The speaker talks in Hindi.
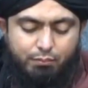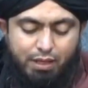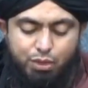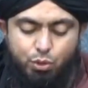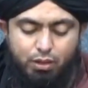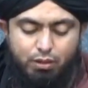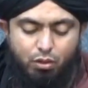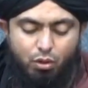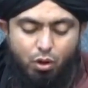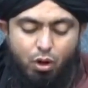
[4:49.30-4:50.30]
मेरा शुक्र
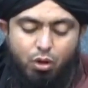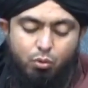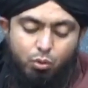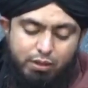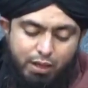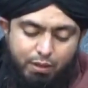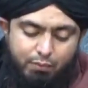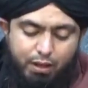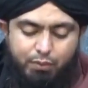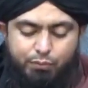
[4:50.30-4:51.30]
करो और उनका
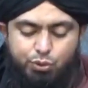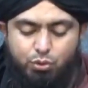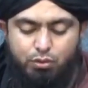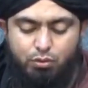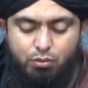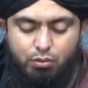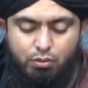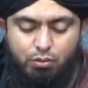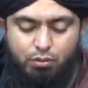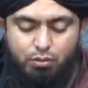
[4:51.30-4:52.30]
माँ बाप का भी शुक्र करो
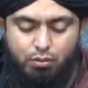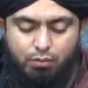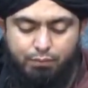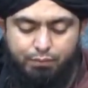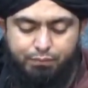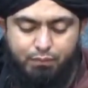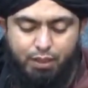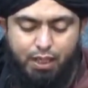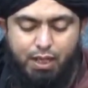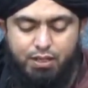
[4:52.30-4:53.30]

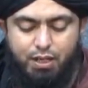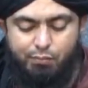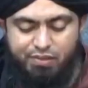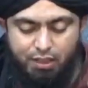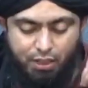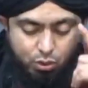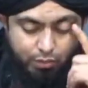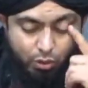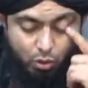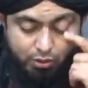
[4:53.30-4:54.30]
इलेयल मसीह
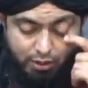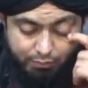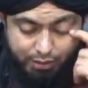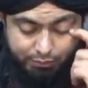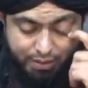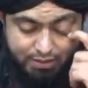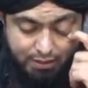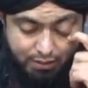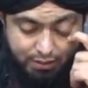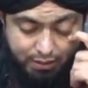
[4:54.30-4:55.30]
तुम्हें लौट कर मेरे पास
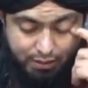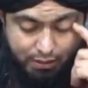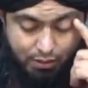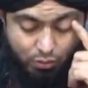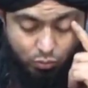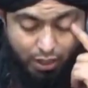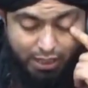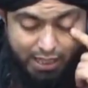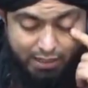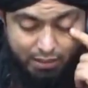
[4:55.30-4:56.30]
ही आना है
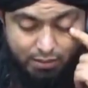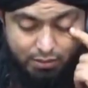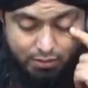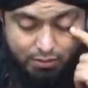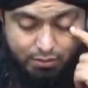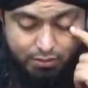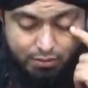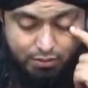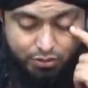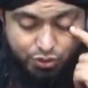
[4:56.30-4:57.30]
वह इन
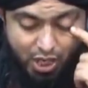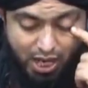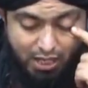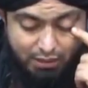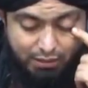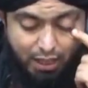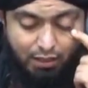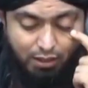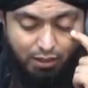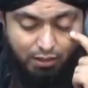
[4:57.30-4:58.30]
जा
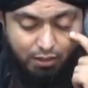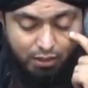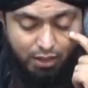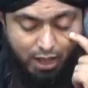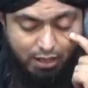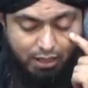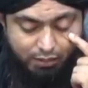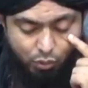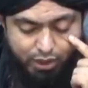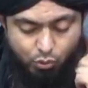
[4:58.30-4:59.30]
का
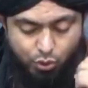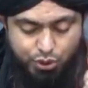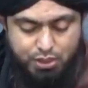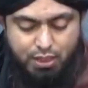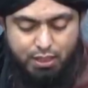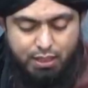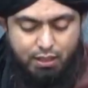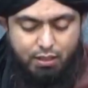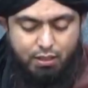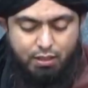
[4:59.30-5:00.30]
अगर वो ये कोशिश करें
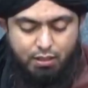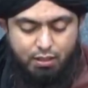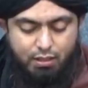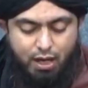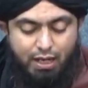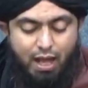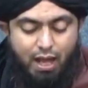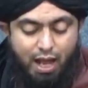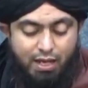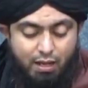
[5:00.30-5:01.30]
अला
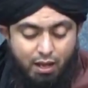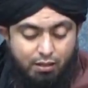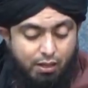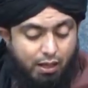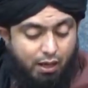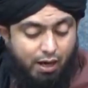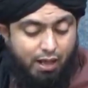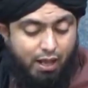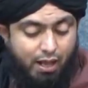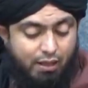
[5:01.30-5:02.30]

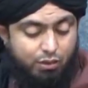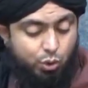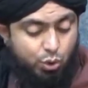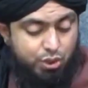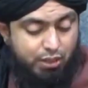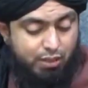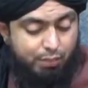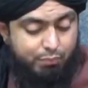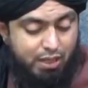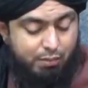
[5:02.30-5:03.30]
अला अंग तुशरी
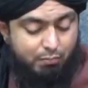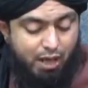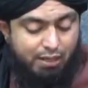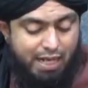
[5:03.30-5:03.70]
का बी मा